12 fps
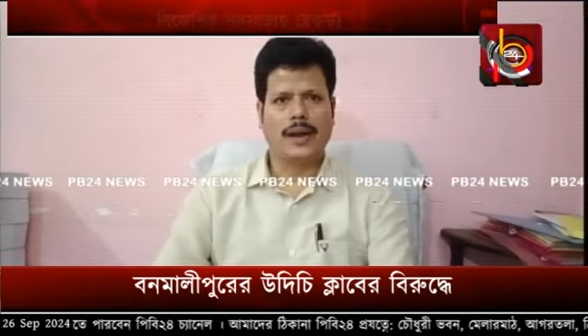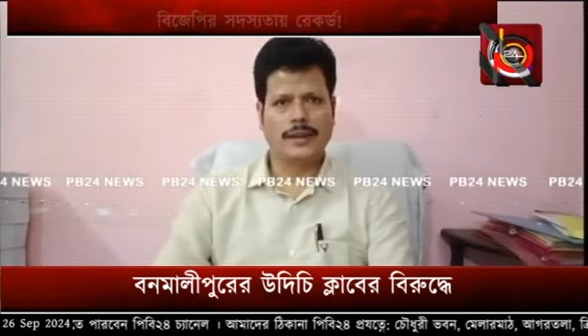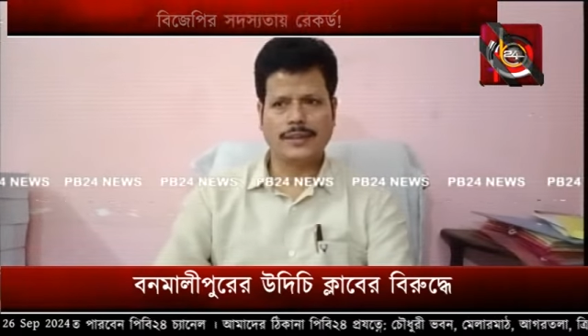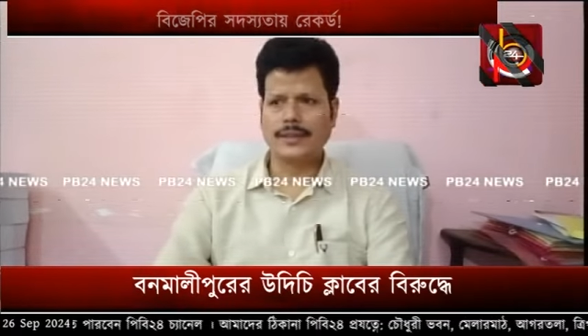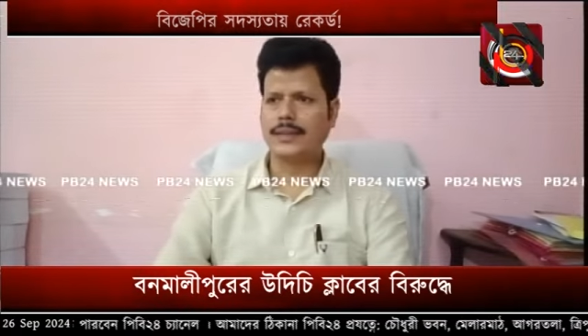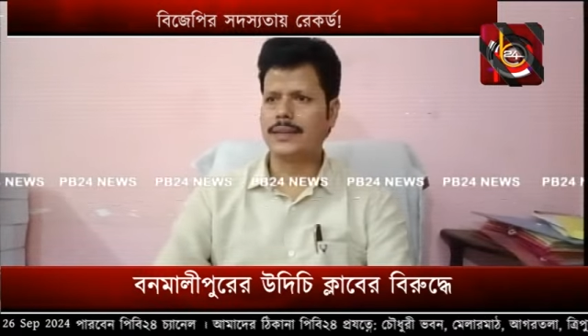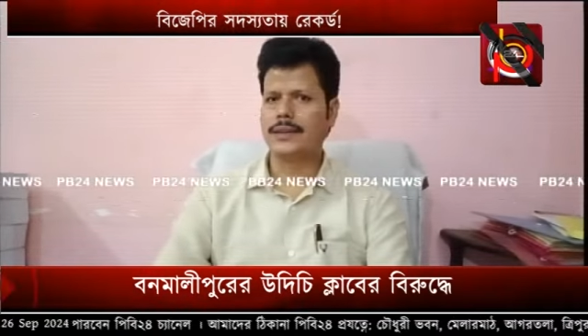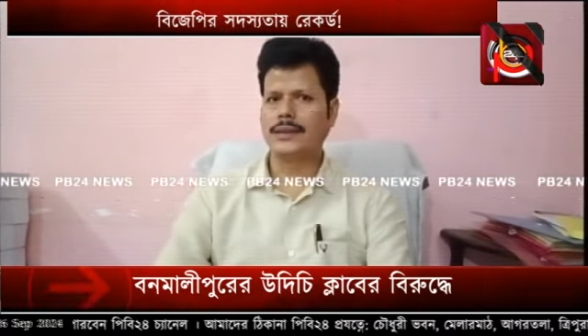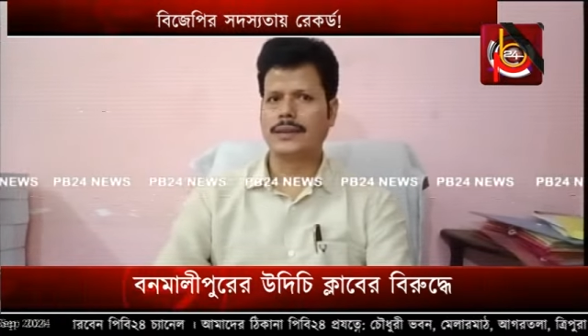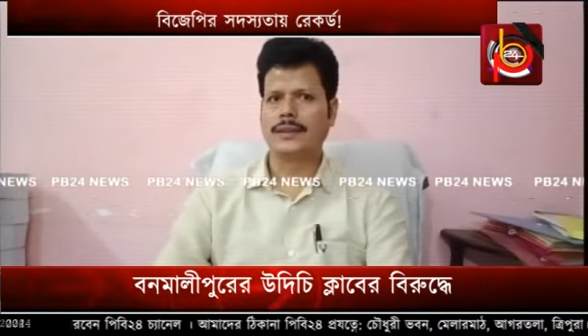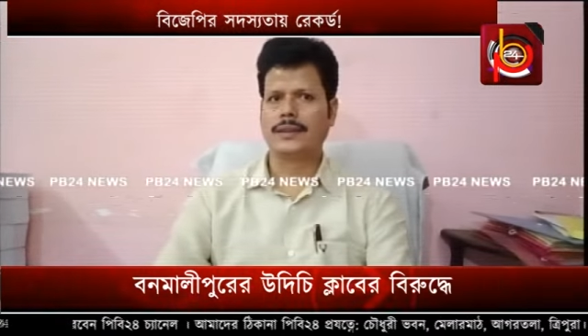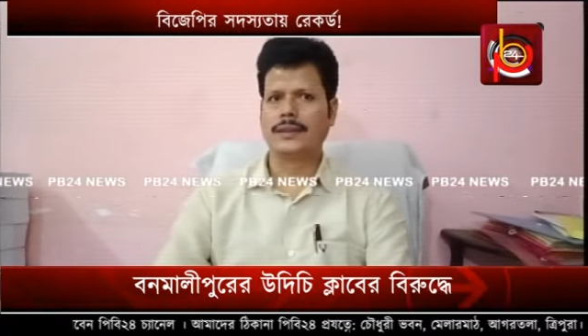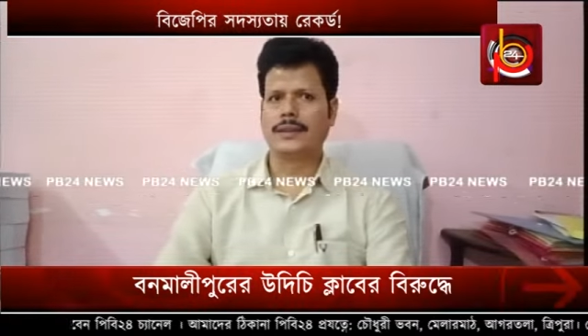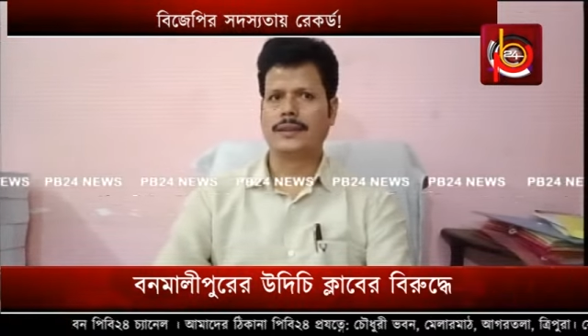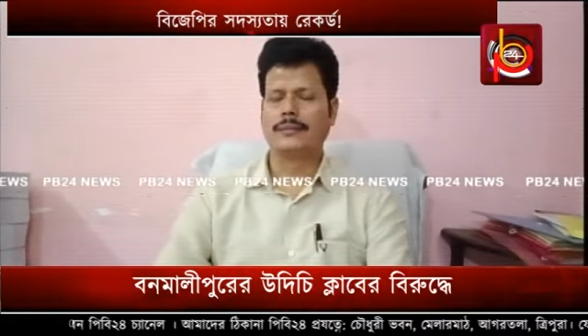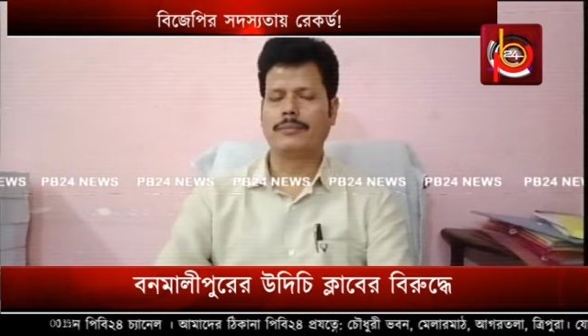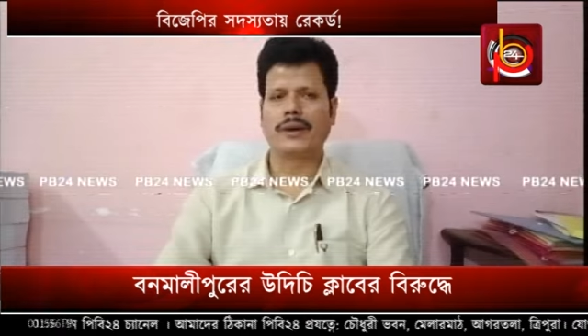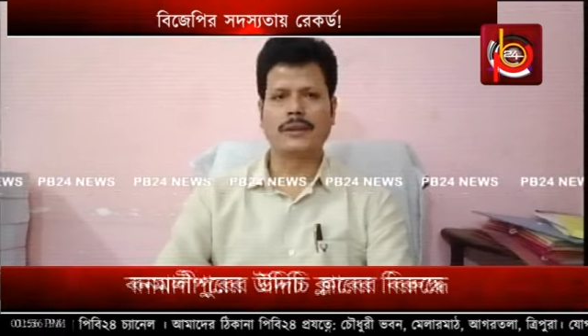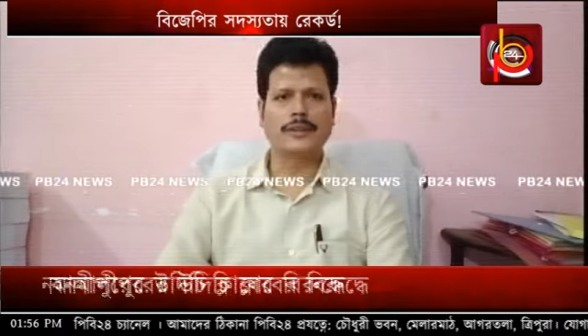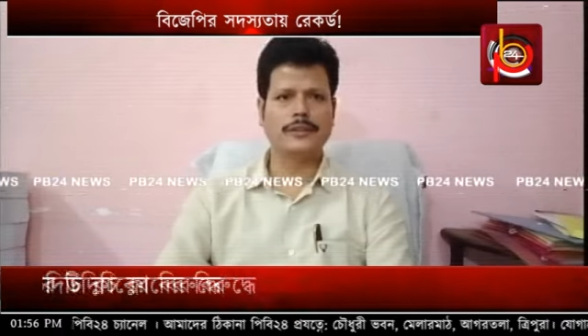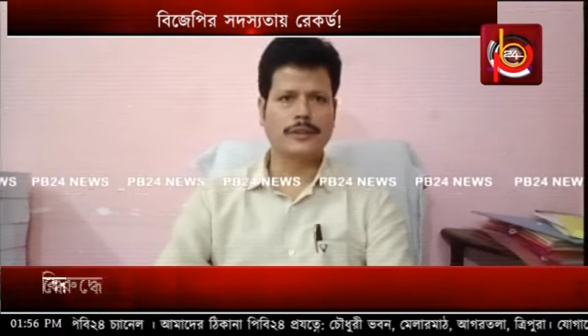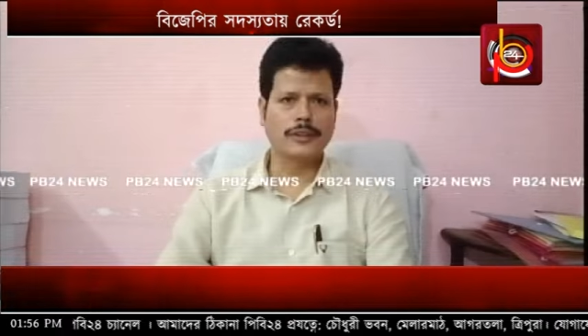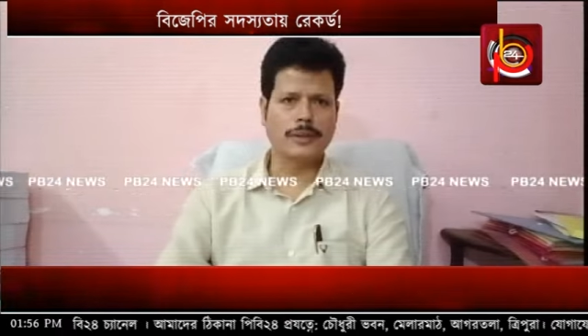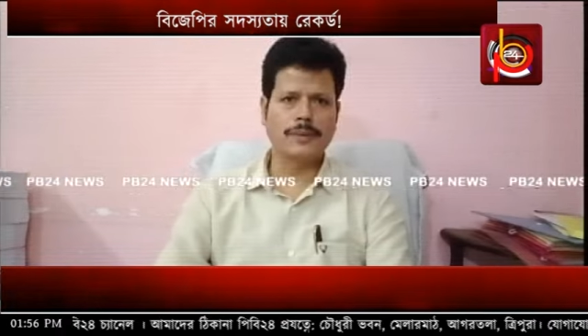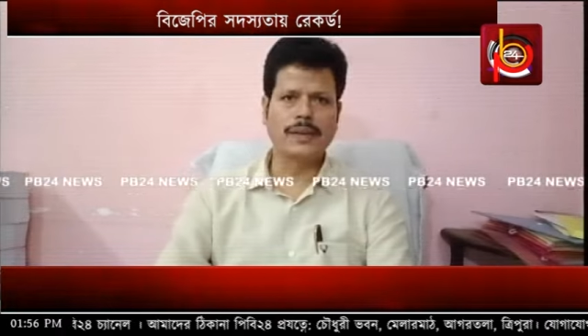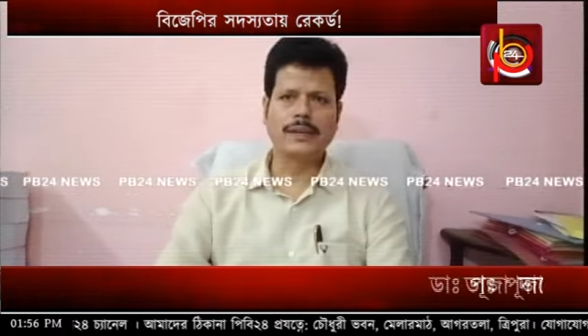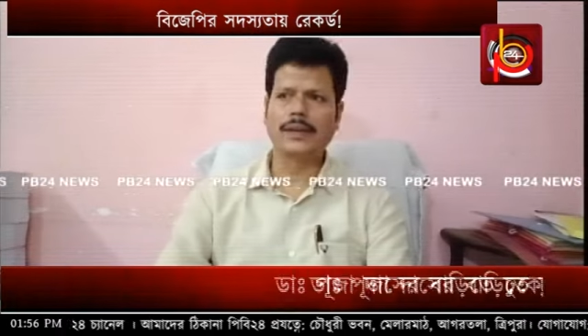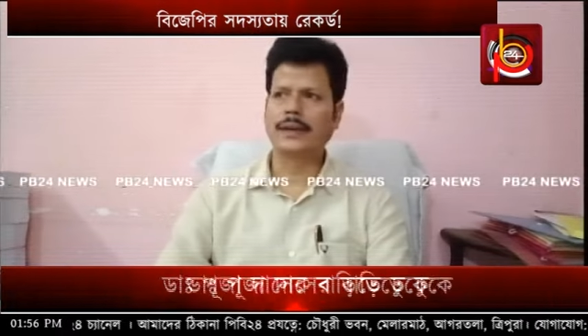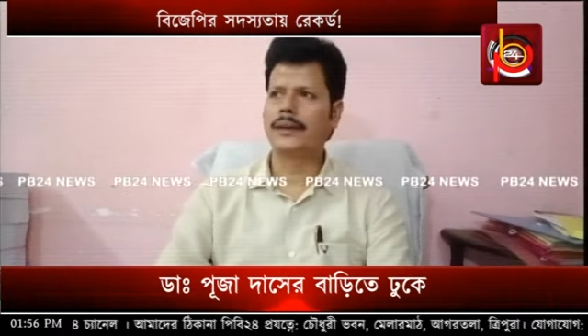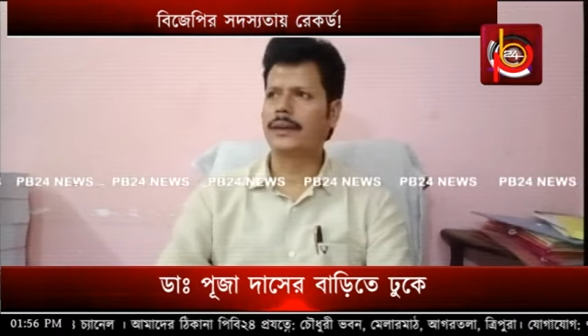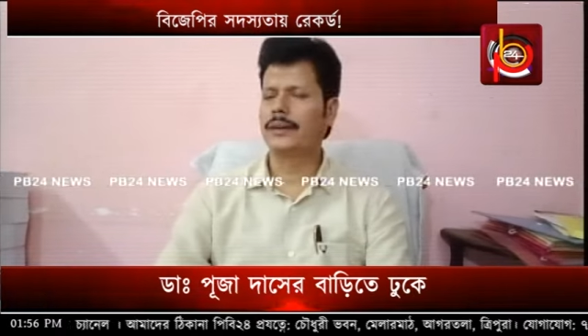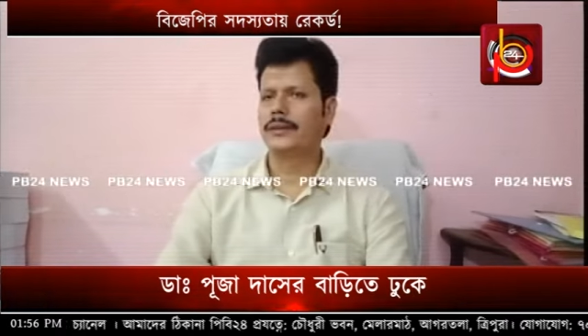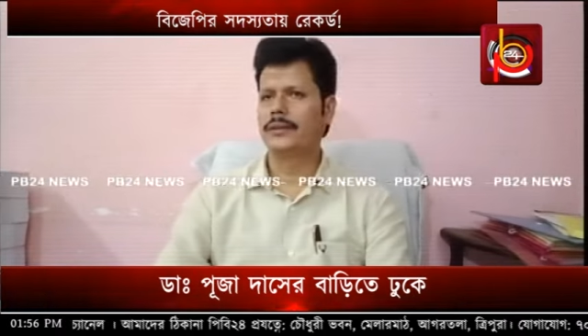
আজকে ভারতীয় জনতা পার্টির একটা